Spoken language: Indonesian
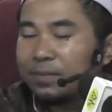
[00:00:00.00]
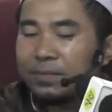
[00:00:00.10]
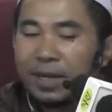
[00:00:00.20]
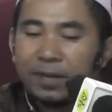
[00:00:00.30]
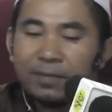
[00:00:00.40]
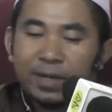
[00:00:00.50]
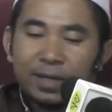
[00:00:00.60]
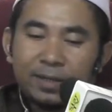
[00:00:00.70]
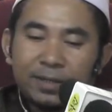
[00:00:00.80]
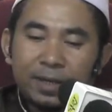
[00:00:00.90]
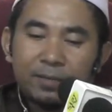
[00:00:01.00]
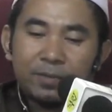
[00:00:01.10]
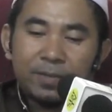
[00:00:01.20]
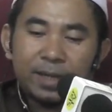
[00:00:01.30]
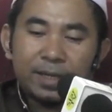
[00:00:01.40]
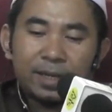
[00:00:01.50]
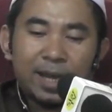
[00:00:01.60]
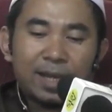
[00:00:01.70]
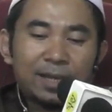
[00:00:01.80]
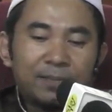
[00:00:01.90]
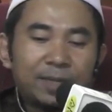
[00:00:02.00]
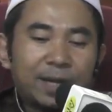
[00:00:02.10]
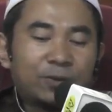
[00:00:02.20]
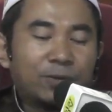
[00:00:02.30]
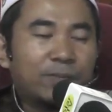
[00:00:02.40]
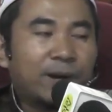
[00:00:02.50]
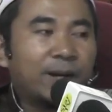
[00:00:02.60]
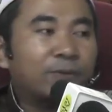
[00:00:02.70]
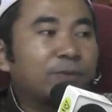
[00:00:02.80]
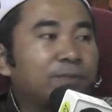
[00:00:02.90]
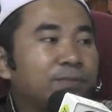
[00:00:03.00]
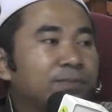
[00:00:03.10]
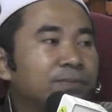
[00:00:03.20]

Bagaimana dia memanggil alam nakum ma'akum